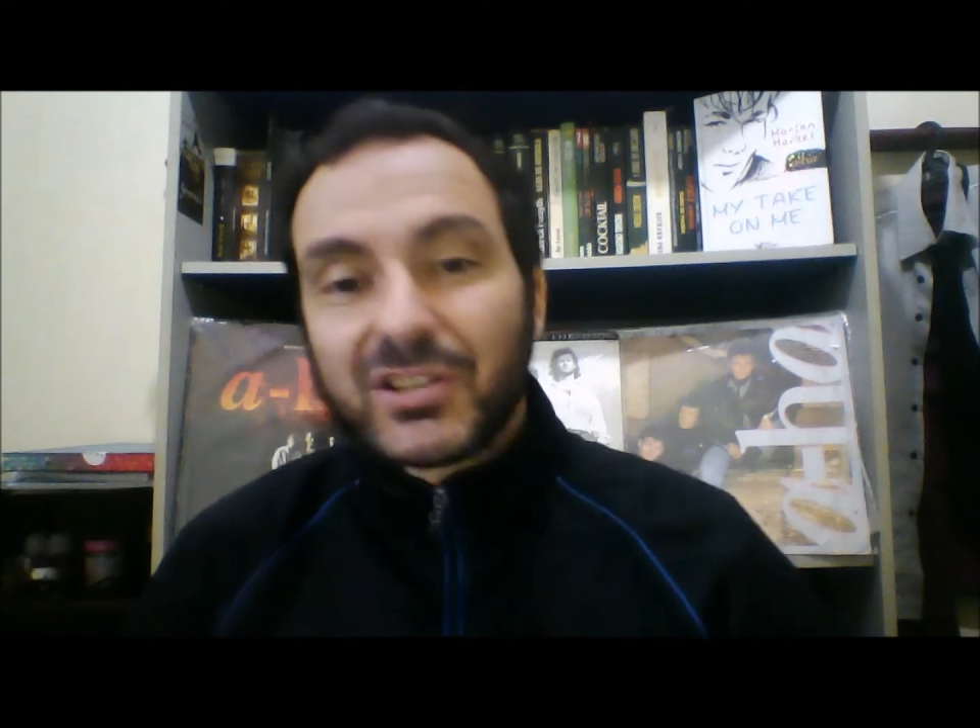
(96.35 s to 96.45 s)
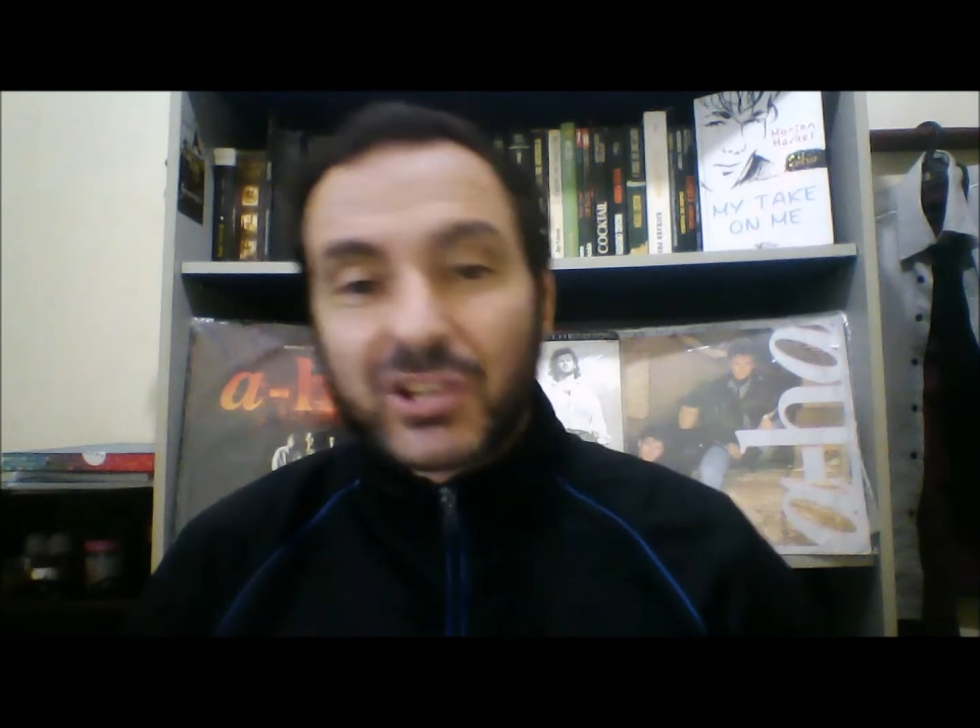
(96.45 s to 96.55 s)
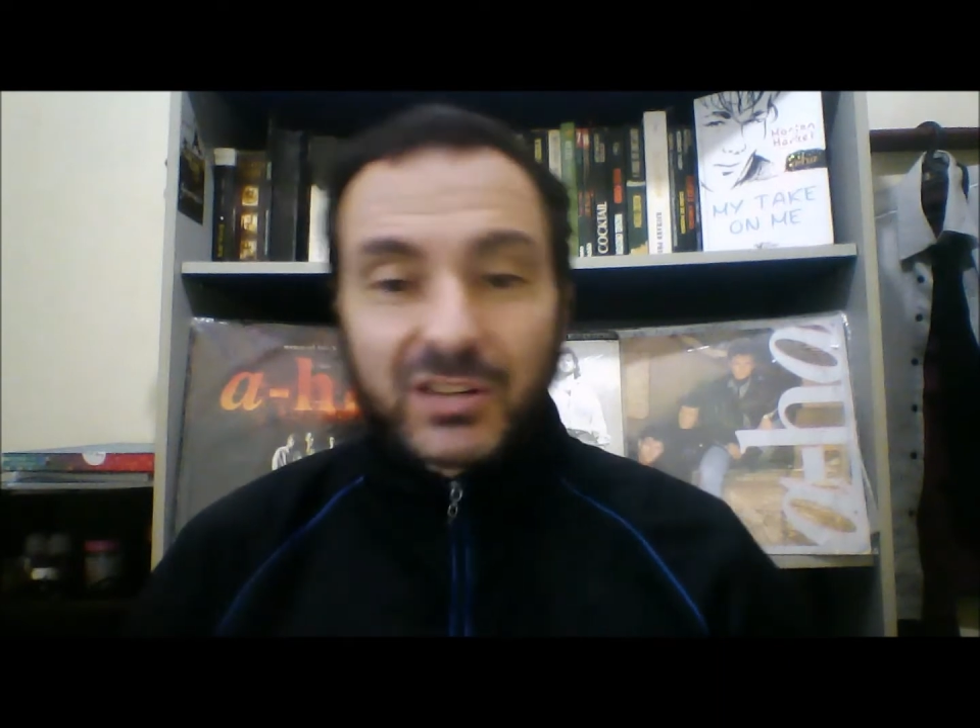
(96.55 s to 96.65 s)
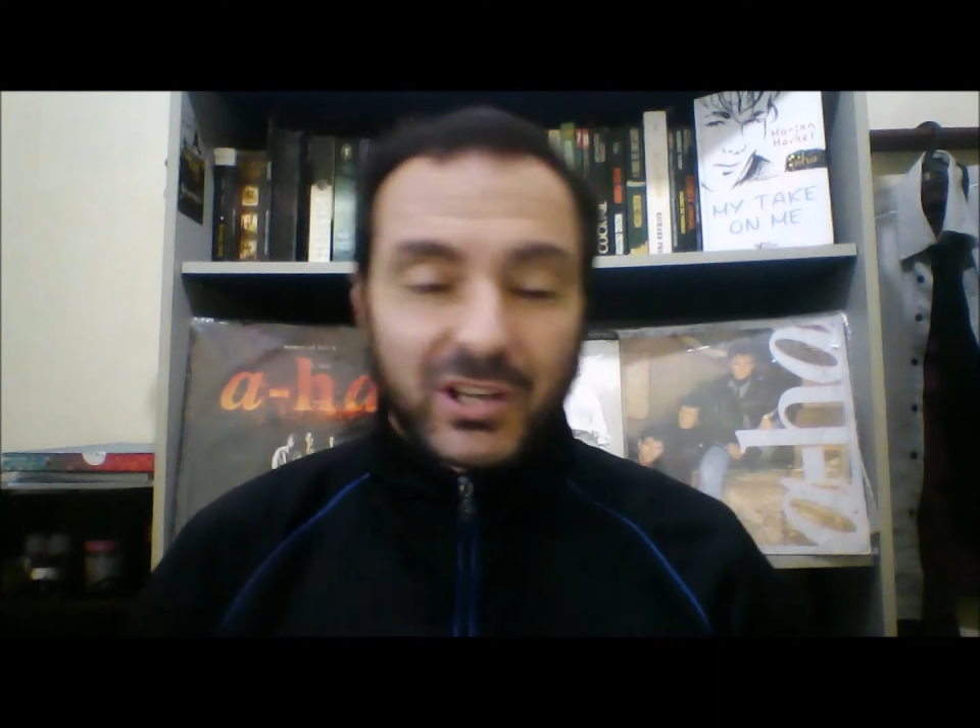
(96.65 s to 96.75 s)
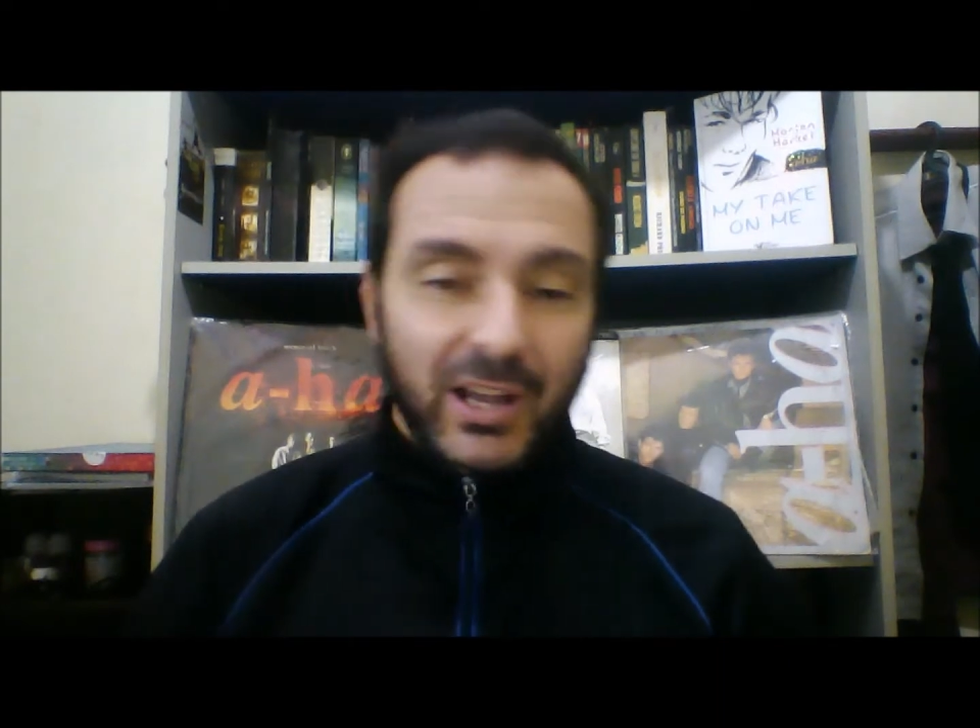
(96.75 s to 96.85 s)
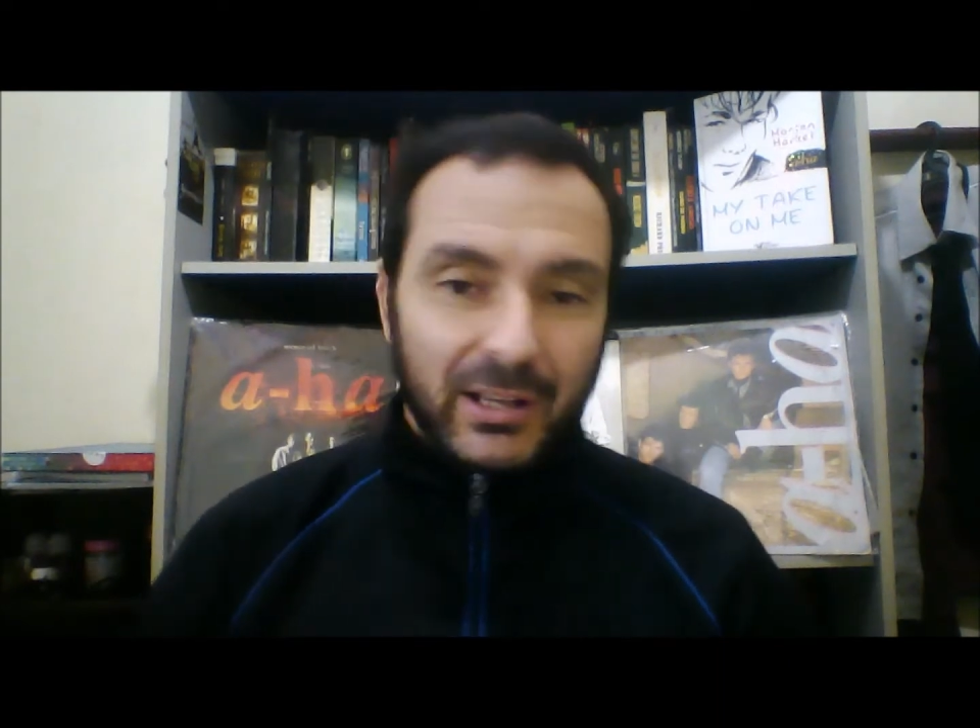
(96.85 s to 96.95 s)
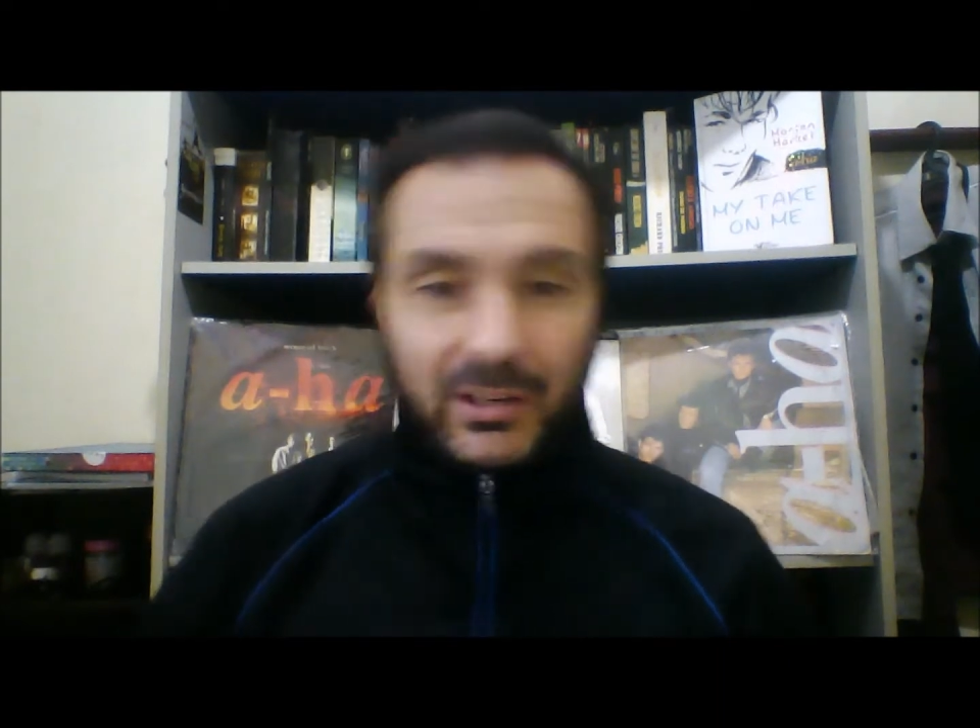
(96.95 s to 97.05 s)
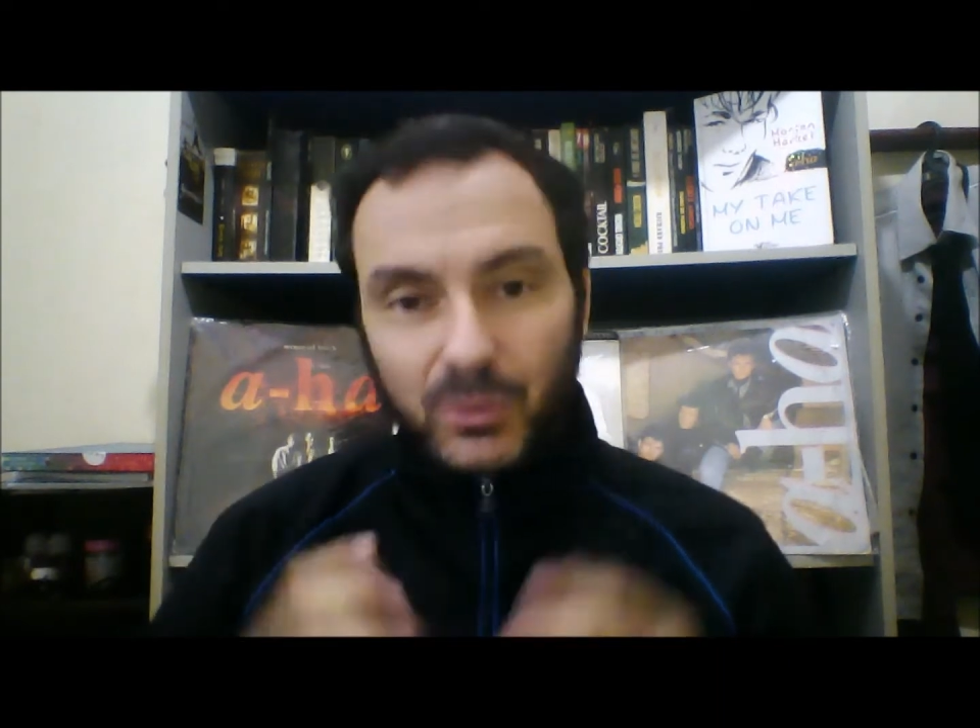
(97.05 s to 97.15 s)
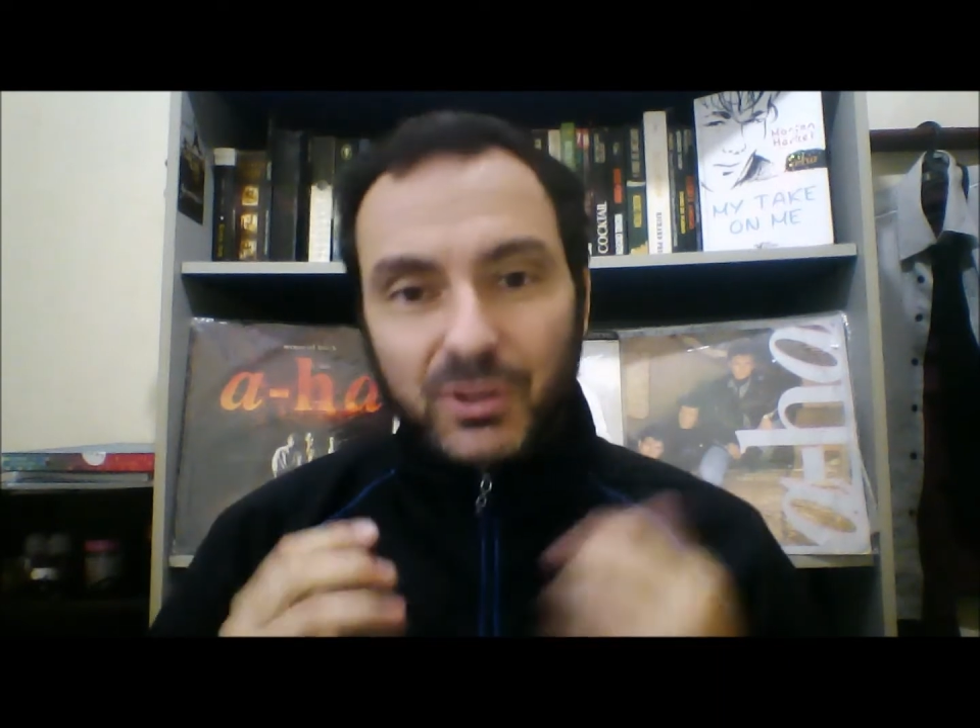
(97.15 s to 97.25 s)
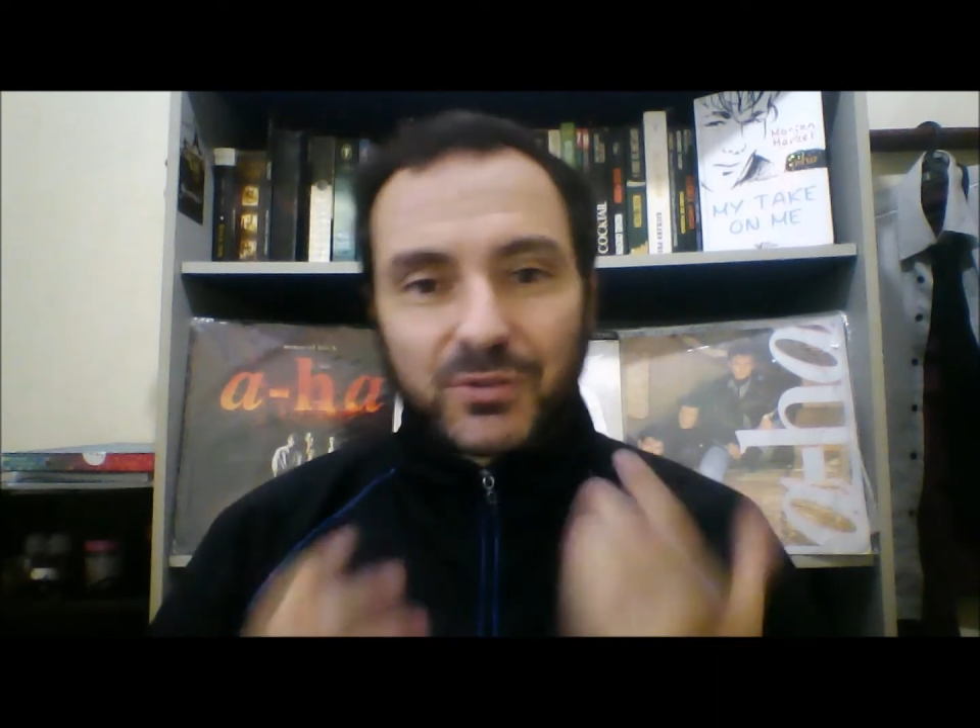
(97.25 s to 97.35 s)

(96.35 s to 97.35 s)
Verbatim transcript: de Hunting High Low que